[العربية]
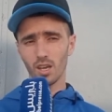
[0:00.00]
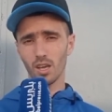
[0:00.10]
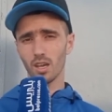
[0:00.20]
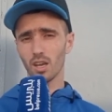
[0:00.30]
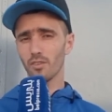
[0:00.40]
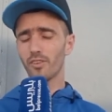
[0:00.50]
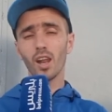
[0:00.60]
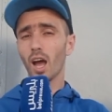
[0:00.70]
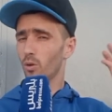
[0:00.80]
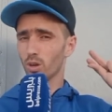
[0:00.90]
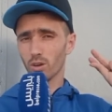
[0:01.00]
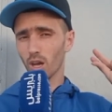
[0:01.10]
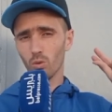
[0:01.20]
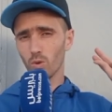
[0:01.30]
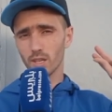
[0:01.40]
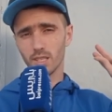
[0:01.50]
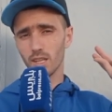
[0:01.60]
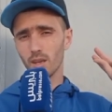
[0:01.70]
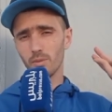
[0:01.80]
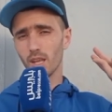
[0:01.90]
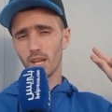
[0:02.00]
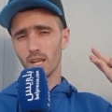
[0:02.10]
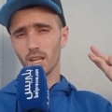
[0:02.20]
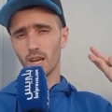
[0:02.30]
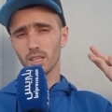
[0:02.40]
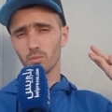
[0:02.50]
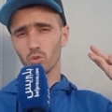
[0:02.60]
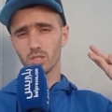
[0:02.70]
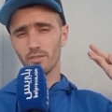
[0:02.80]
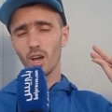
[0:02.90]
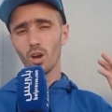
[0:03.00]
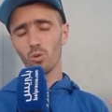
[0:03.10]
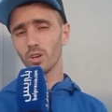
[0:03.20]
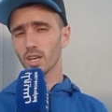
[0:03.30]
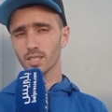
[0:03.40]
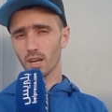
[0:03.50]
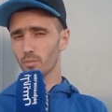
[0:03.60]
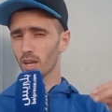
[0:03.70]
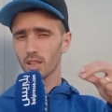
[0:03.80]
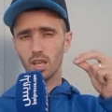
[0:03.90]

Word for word: آه، فلا حول ولا قوه الا بالله العلي العظيم وصف والناس راه